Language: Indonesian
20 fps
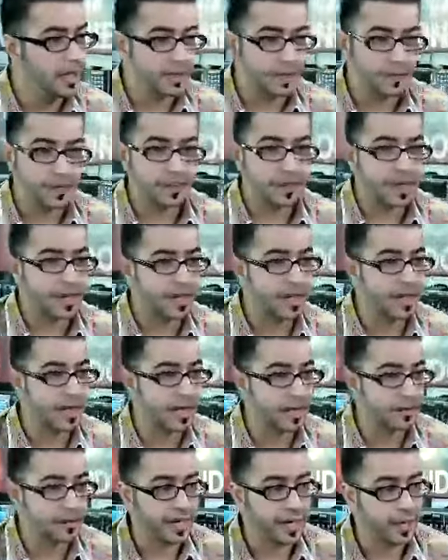tapi mereka
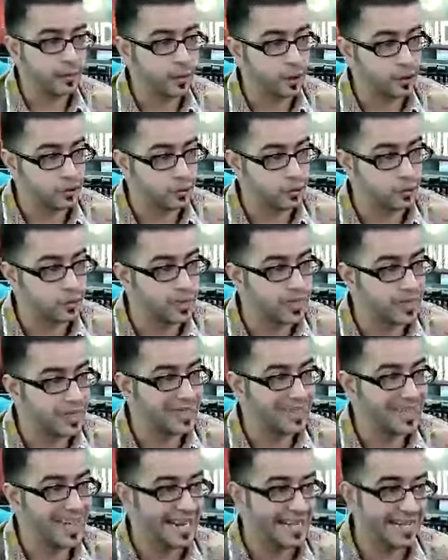karena mereka punya
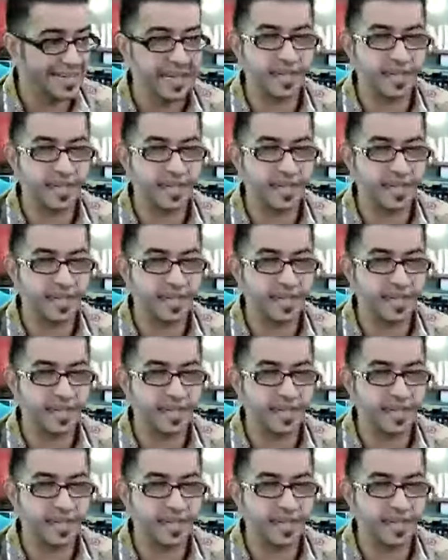subsidi net,